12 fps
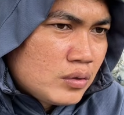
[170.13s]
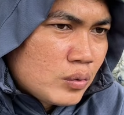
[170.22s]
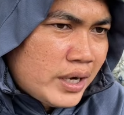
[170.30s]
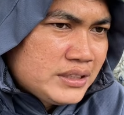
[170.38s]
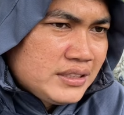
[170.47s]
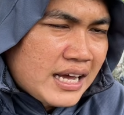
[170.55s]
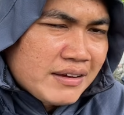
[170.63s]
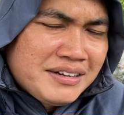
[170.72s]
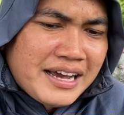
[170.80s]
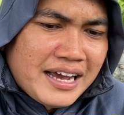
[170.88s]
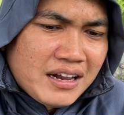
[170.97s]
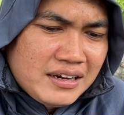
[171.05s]
quay trở lại cái
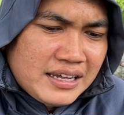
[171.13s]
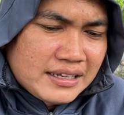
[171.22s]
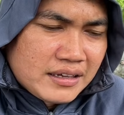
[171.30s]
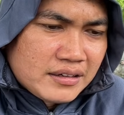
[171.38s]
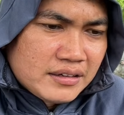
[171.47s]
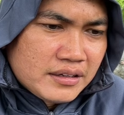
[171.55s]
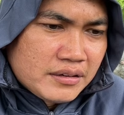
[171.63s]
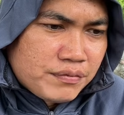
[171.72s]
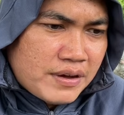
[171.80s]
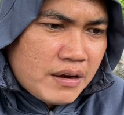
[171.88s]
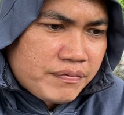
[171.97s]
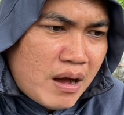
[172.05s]
vấn đề đó là thằng
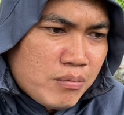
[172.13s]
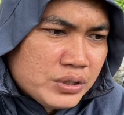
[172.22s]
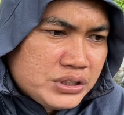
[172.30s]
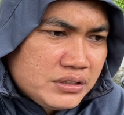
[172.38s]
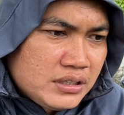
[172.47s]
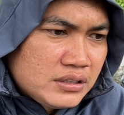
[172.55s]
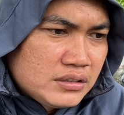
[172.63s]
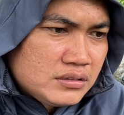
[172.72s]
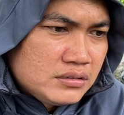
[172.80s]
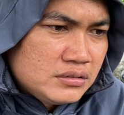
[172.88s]
phan phong hồi xưa